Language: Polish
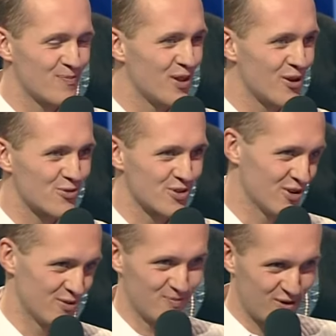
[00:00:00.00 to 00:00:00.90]
pienio-
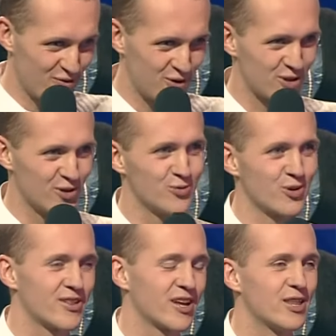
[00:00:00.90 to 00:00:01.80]
e, kwoty do
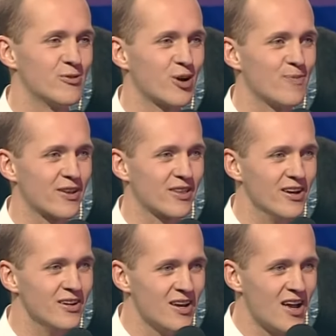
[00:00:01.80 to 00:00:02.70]
góry za tę
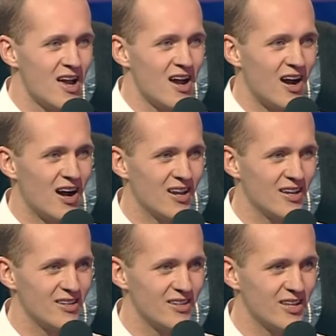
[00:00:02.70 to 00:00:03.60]
kopertę, ale
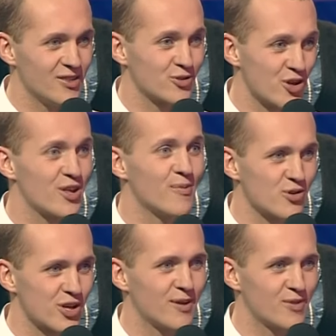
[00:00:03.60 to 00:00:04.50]
jednocześnie
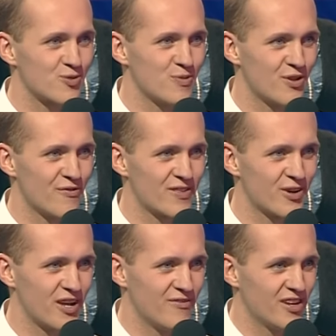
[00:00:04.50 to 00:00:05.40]
może tam też być
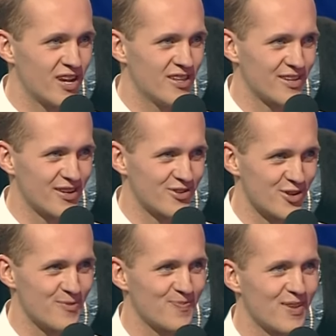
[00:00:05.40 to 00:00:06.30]
wysoka wygrana,
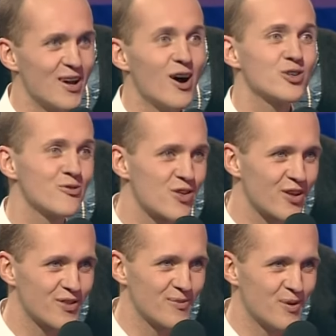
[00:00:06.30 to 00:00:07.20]
także oczywiście
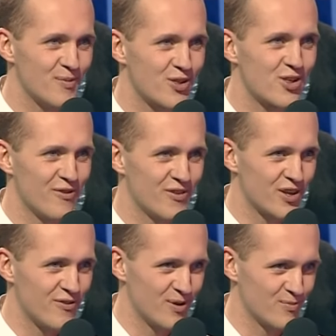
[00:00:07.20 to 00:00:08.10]
w tym momencie się
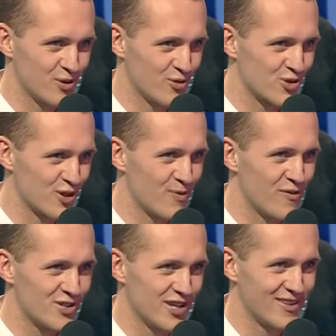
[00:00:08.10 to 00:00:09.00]
wycofam, bo to już jest poważna